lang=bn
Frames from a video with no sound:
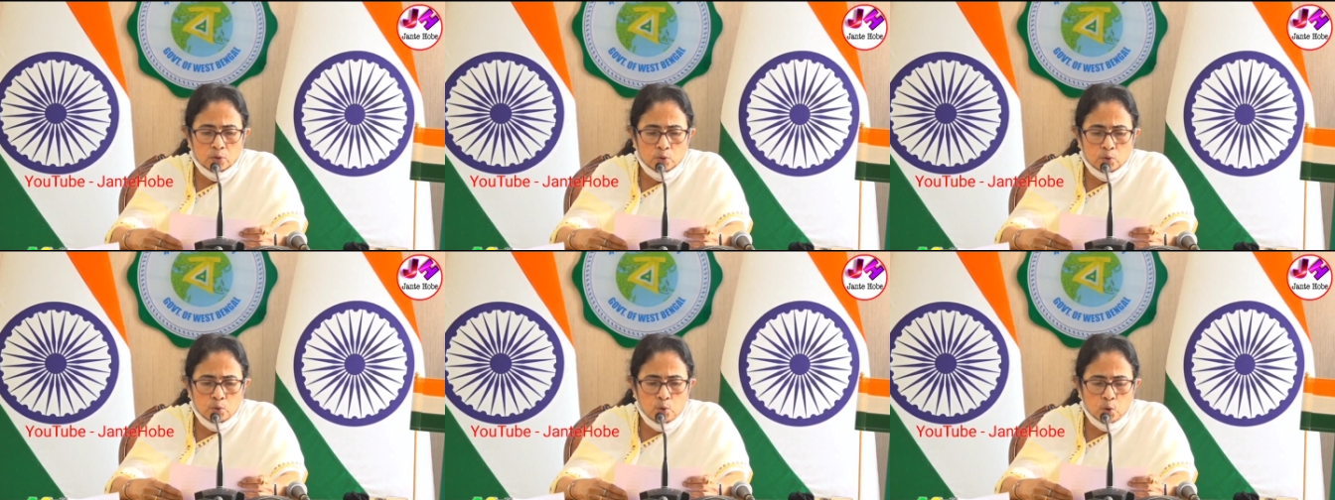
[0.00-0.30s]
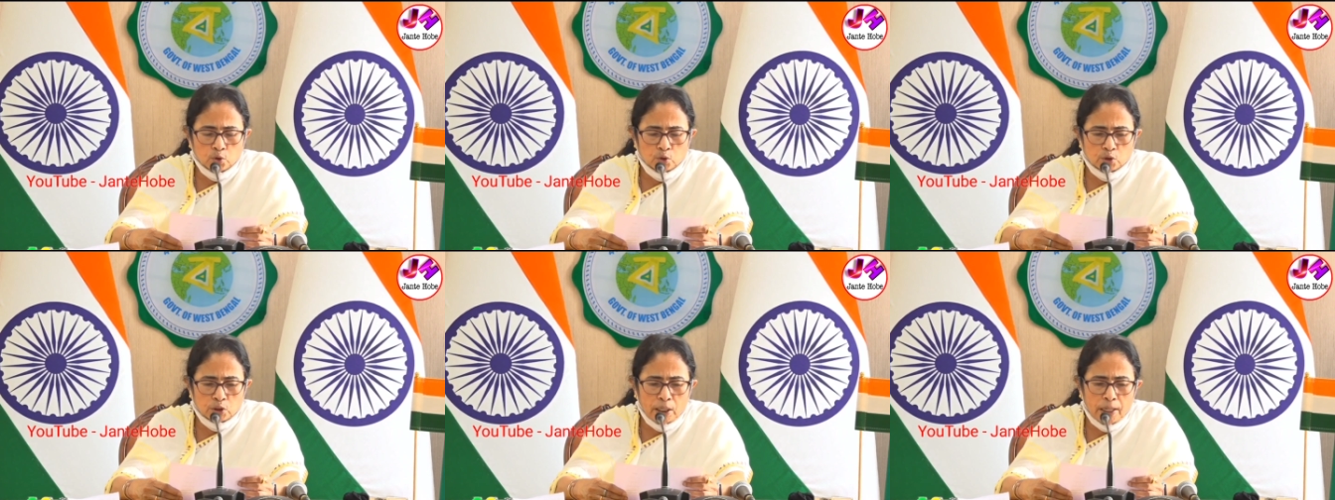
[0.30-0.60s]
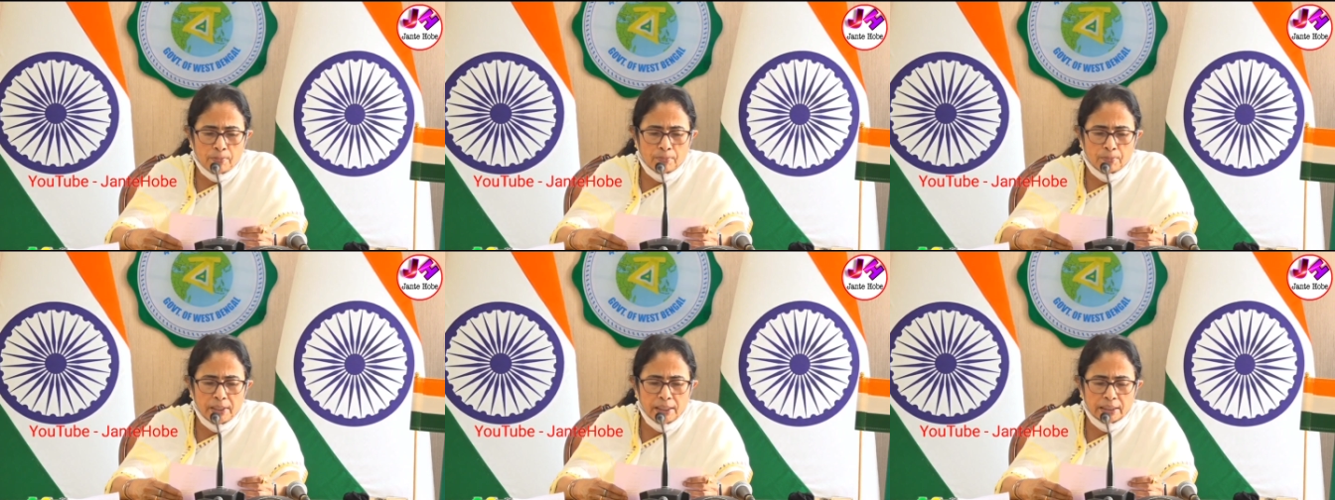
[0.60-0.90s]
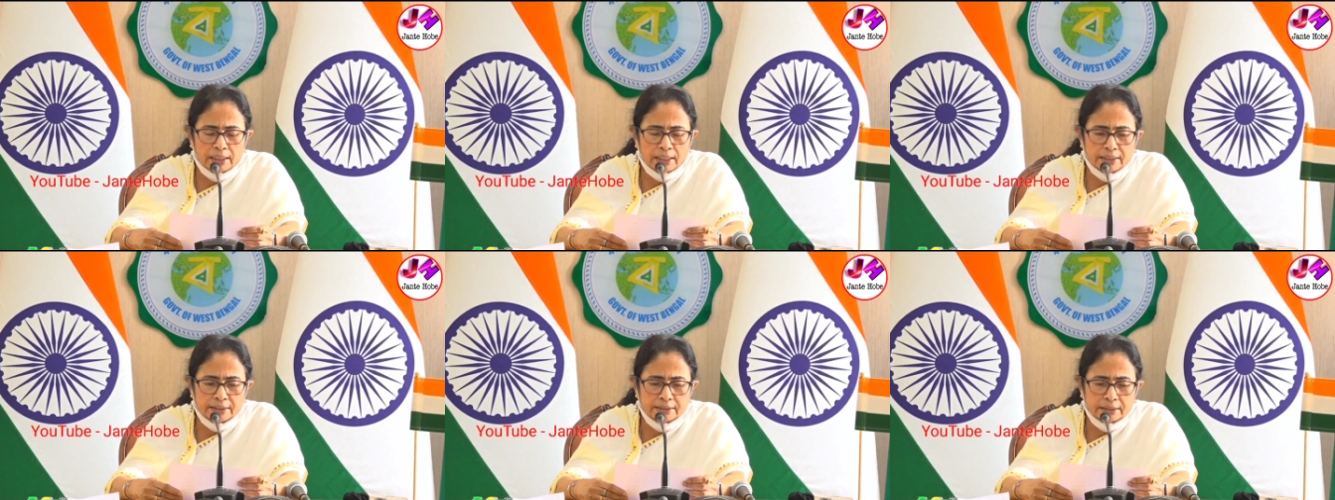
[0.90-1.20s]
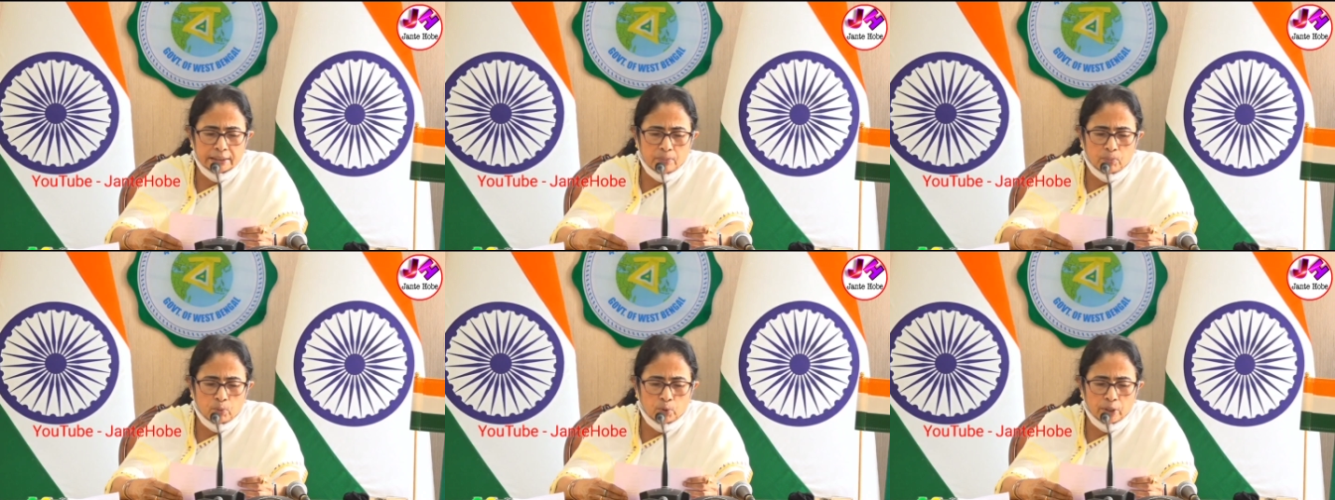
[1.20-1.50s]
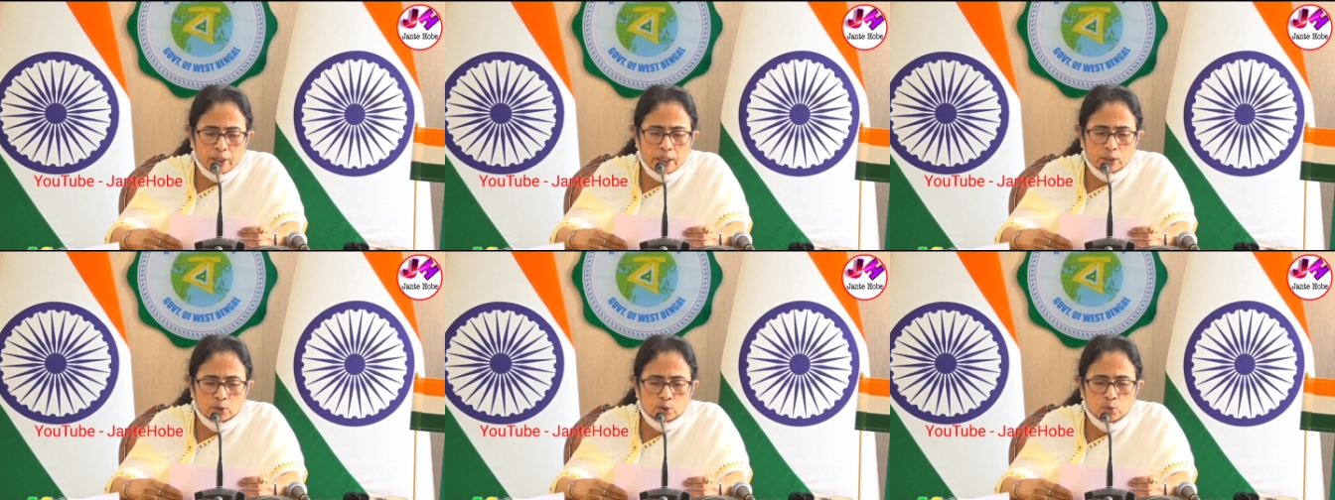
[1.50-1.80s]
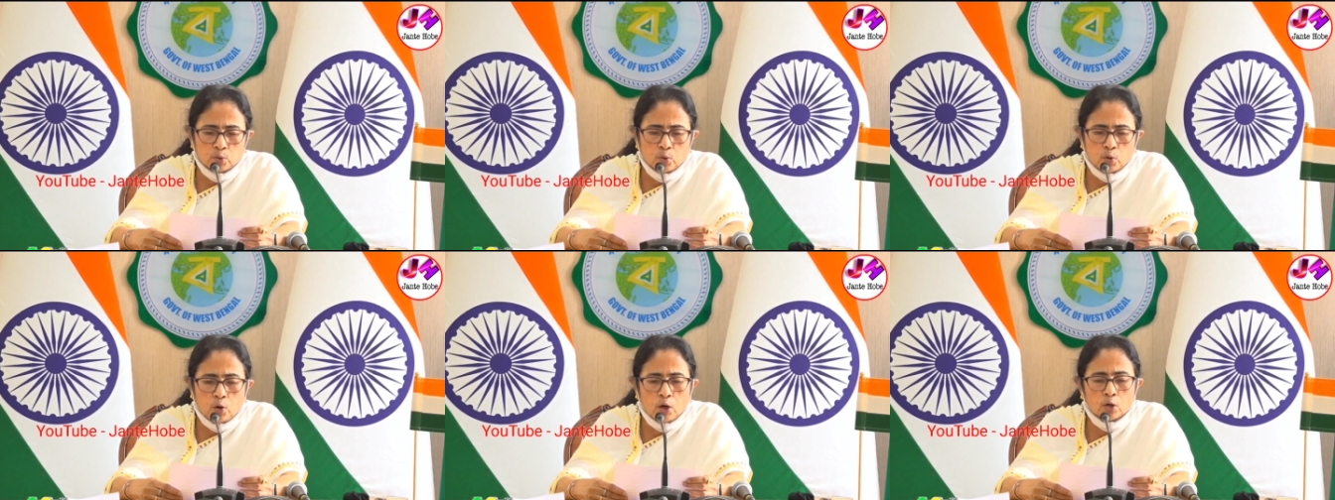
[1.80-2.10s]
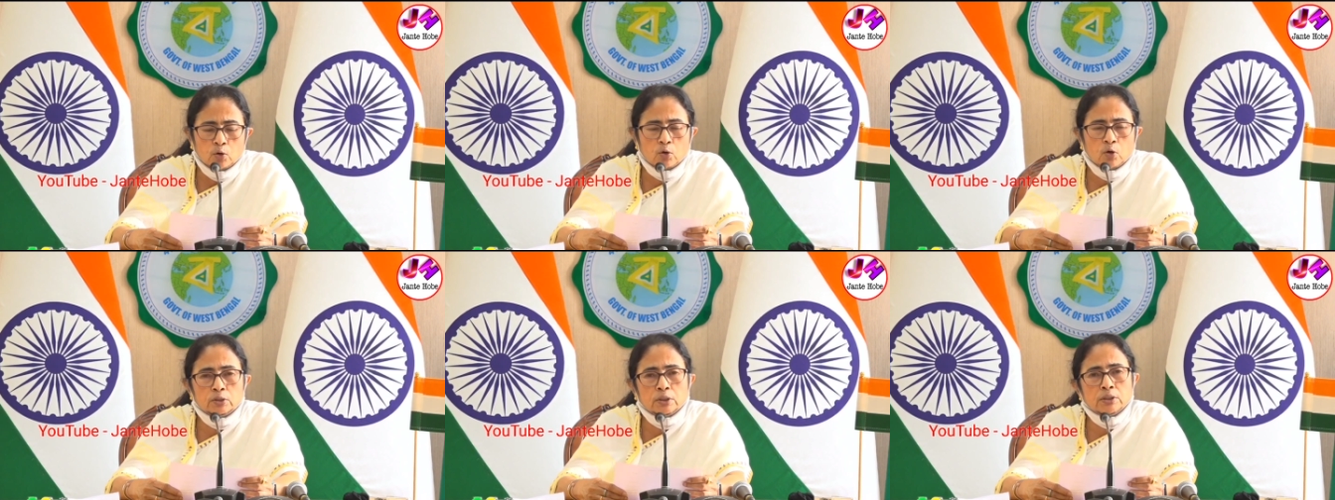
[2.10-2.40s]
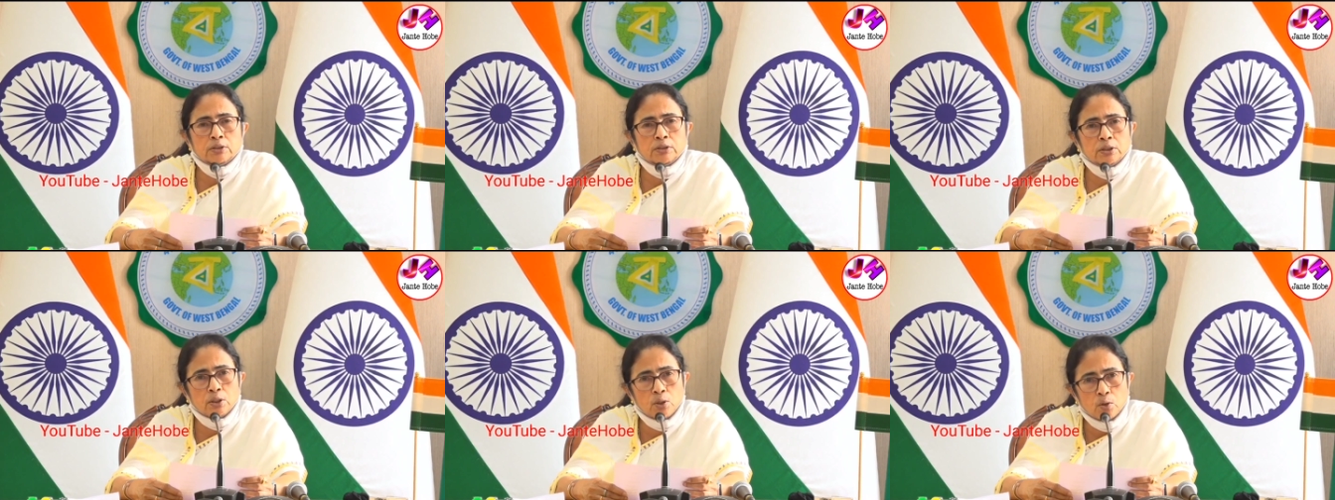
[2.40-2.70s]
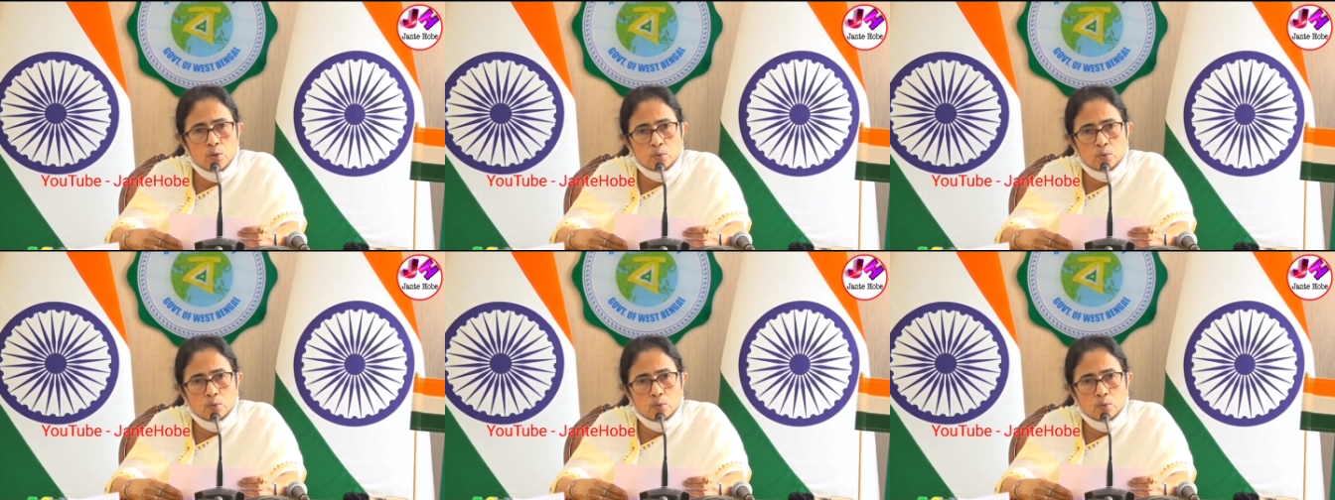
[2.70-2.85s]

দোসরা এপ্রিল থেকে যেটা পরীক্ষা শুরু হওয়ার কথা ছিল